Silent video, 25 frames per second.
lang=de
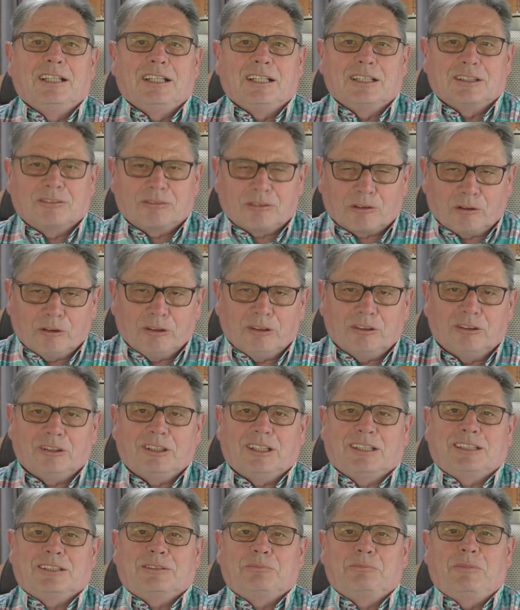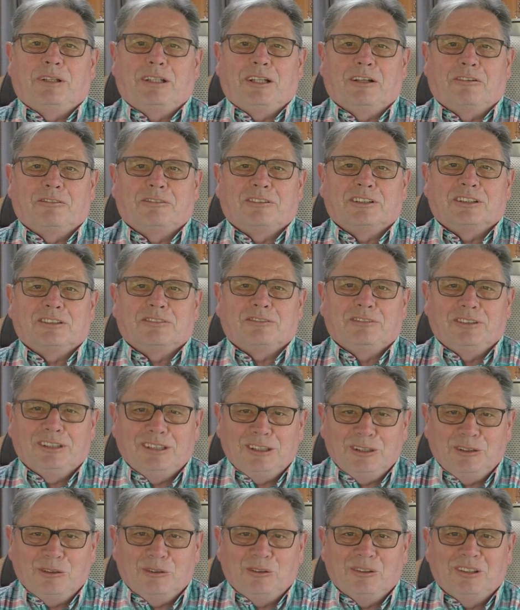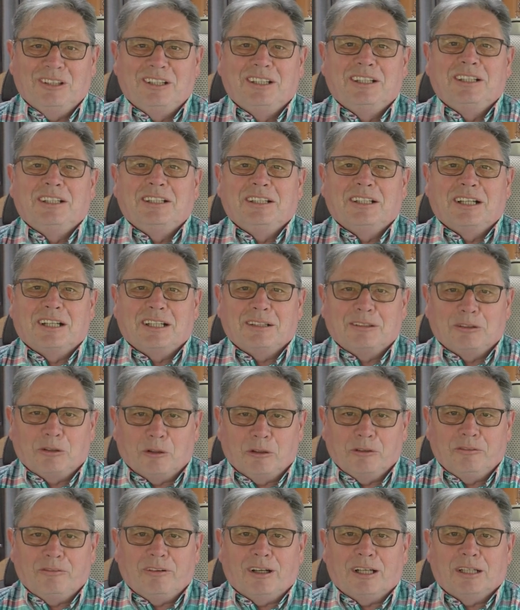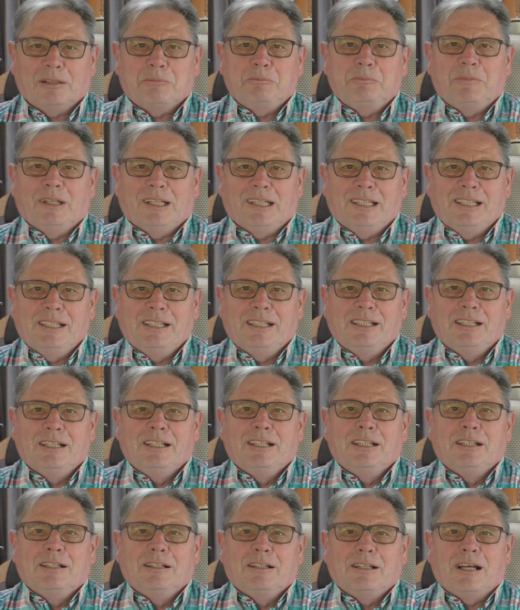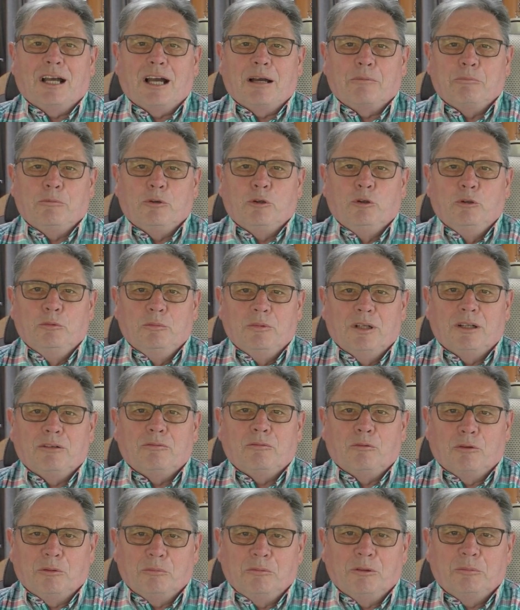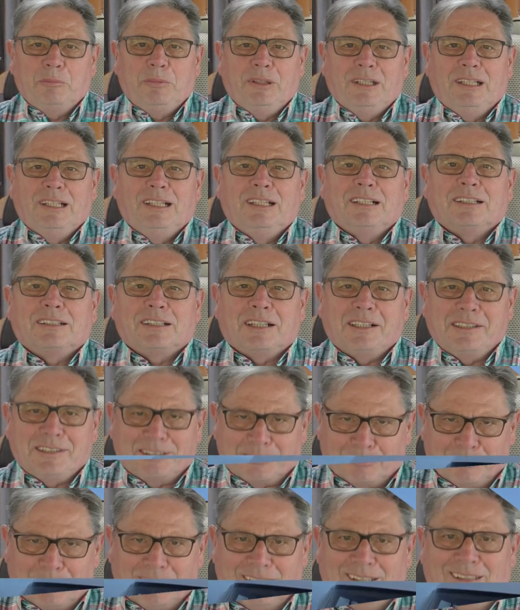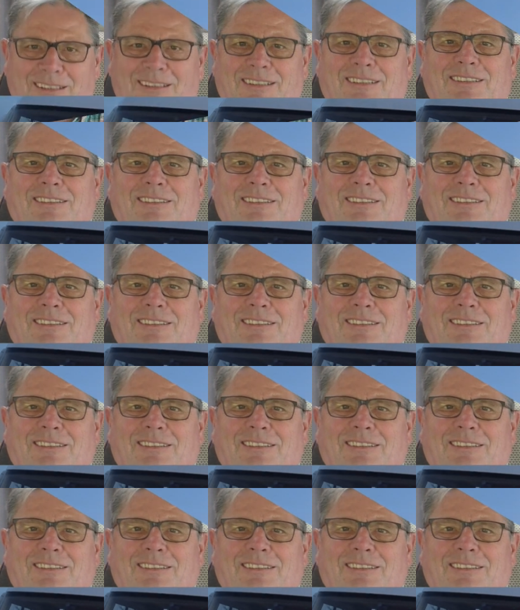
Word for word: Jetzt freut euch erstmal auf das Video Neuwagenmängel am Hümer Wohnmobil Teil 2.